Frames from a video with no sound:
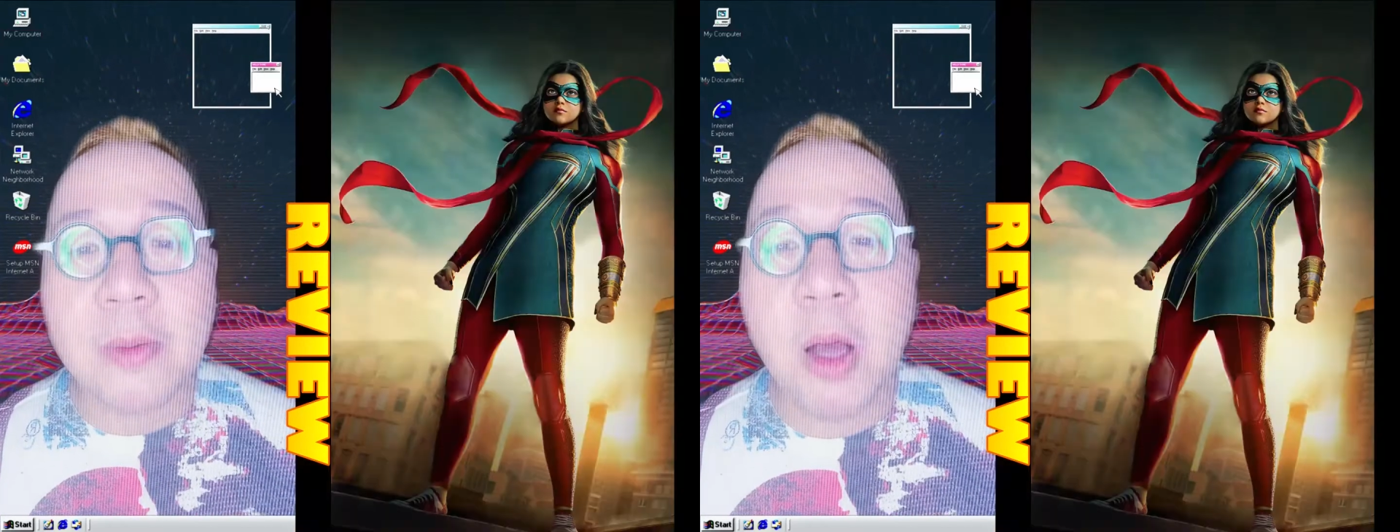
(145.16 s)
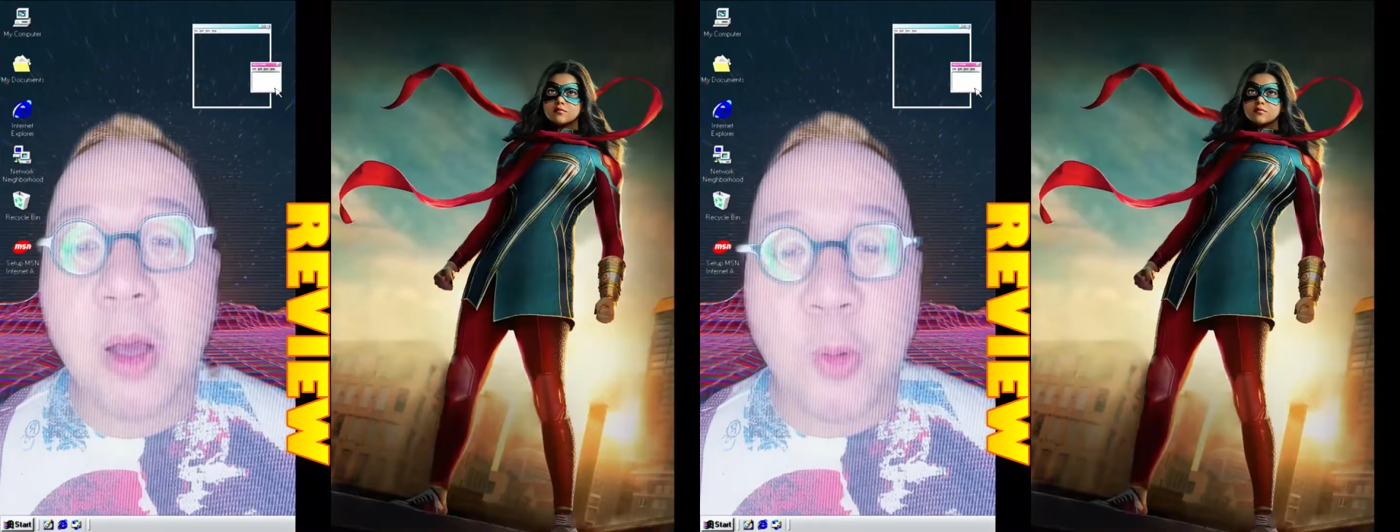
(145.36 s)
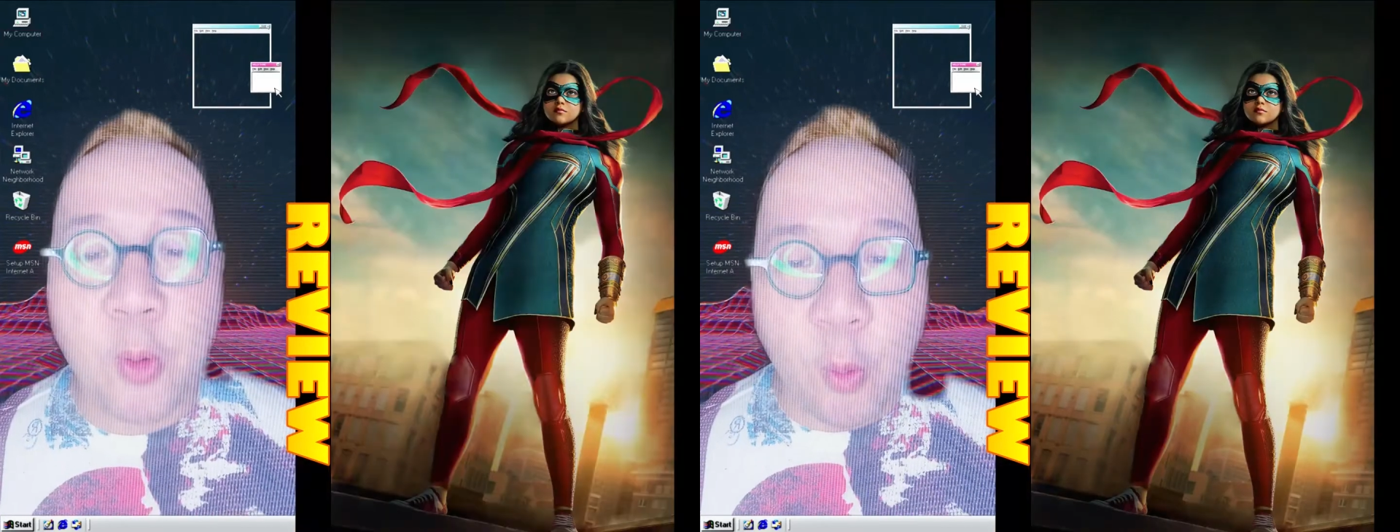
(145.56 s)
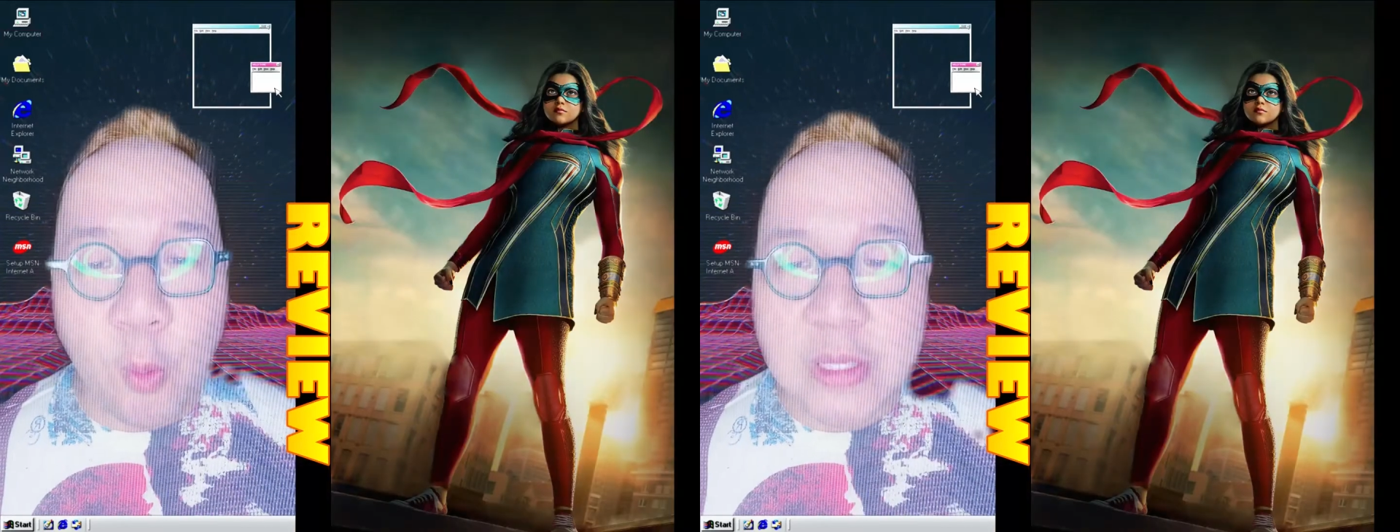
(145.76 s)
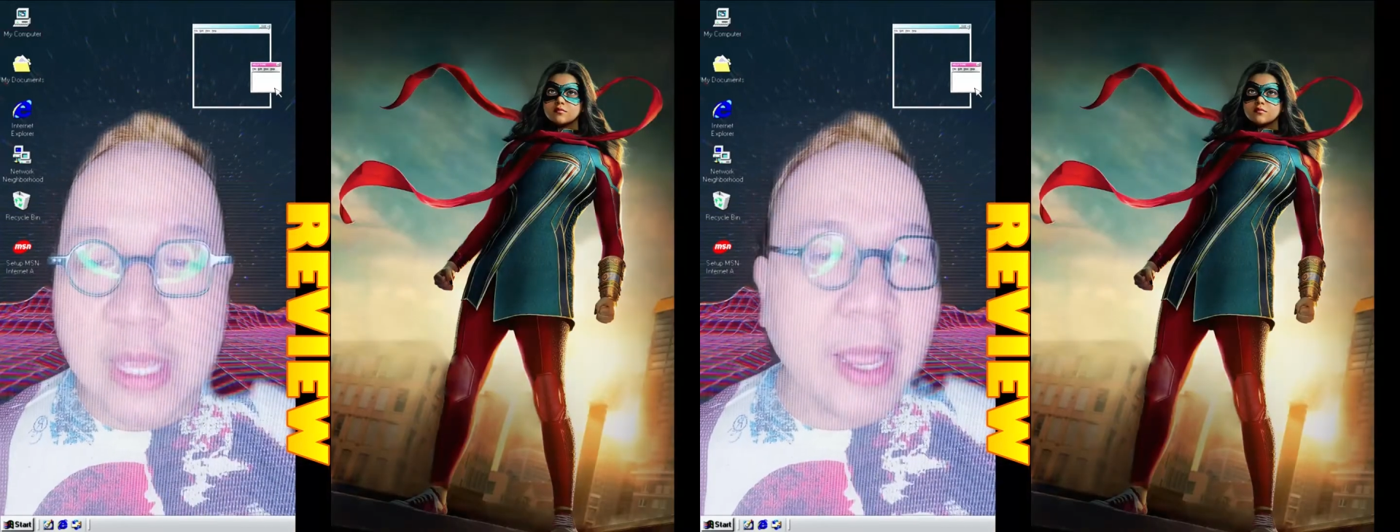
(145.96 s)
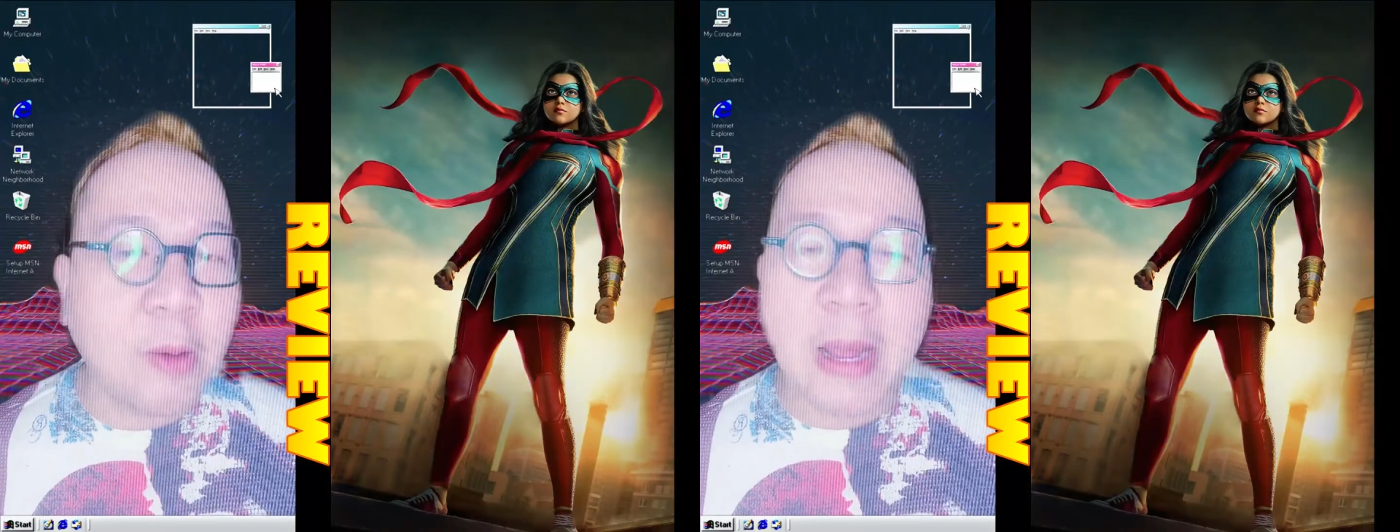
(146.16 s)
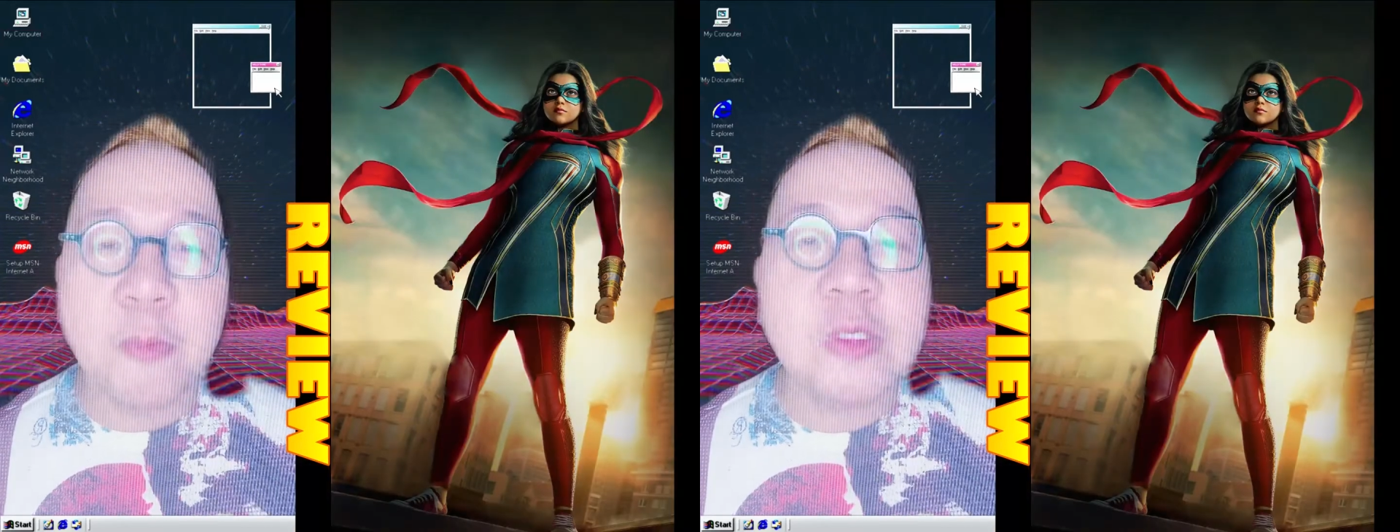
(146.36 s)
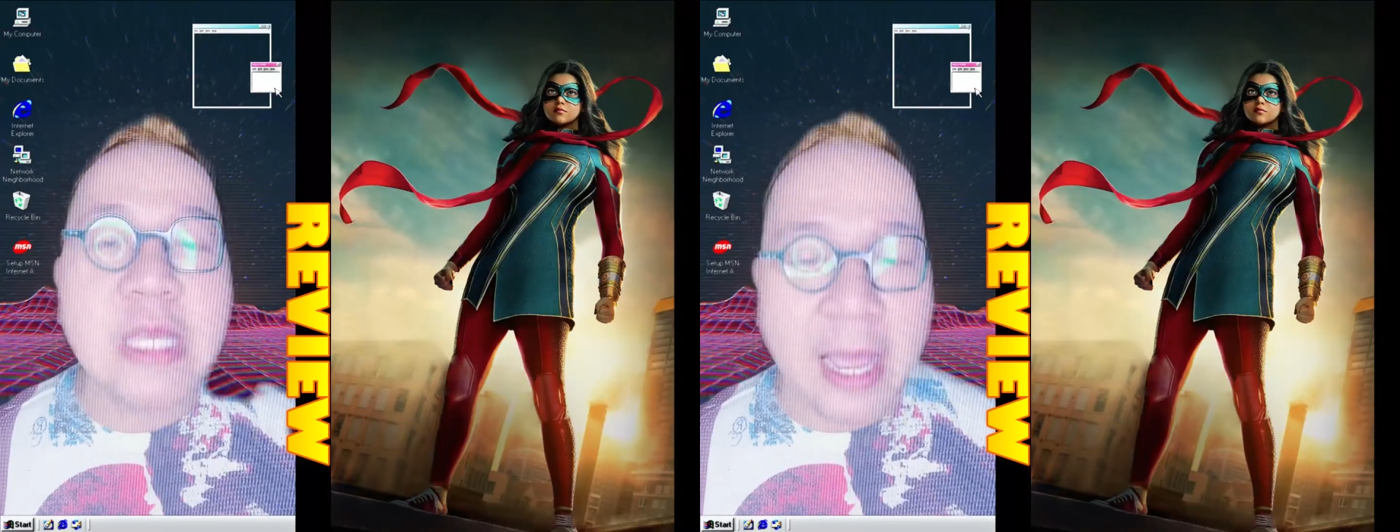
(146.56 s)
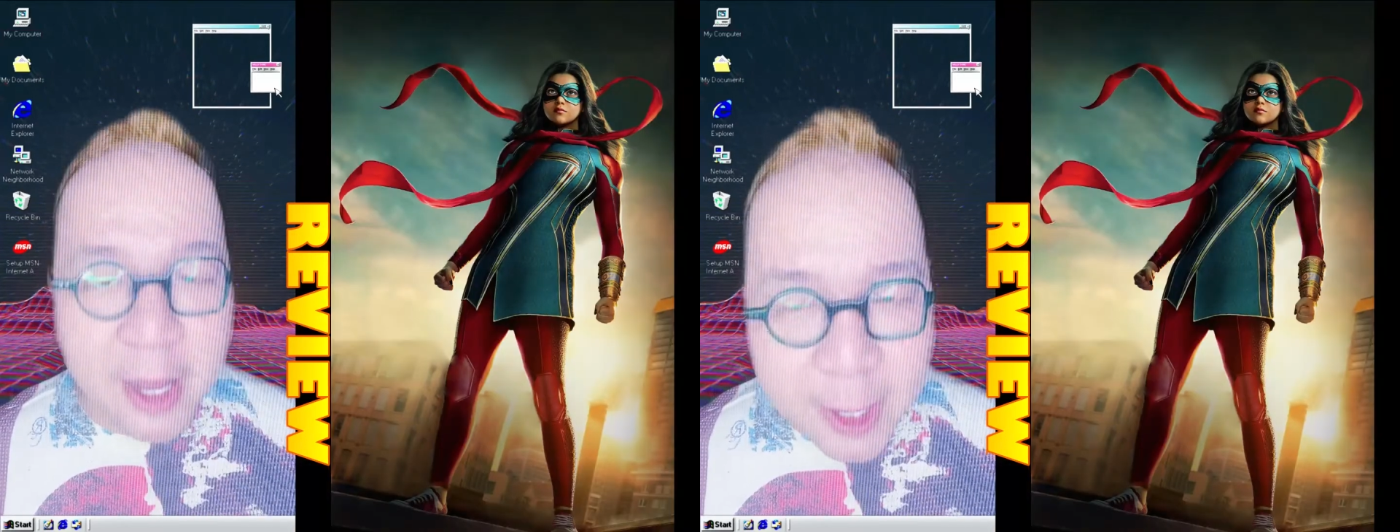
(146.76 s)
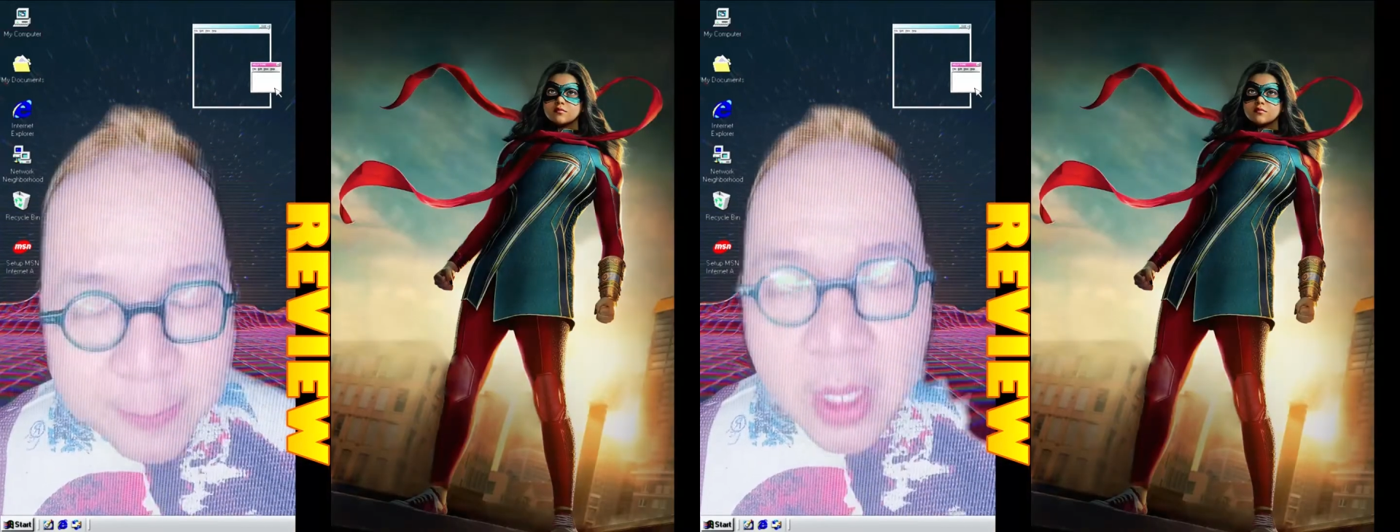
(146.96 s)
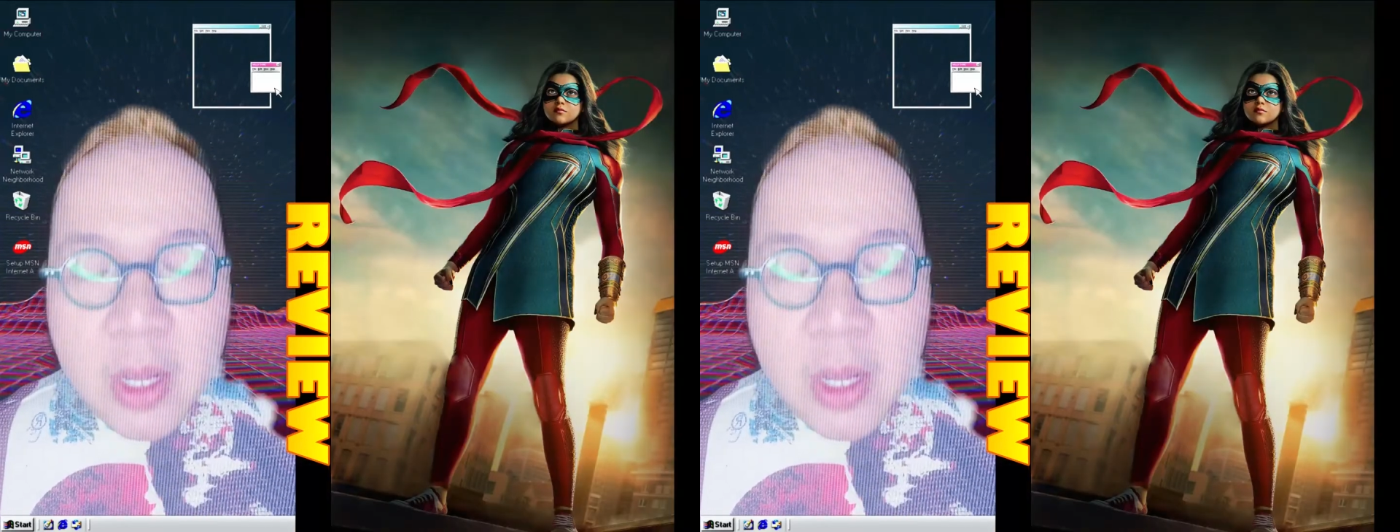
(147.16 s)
kho đồ cũ rồi tại không ai muốn xài hết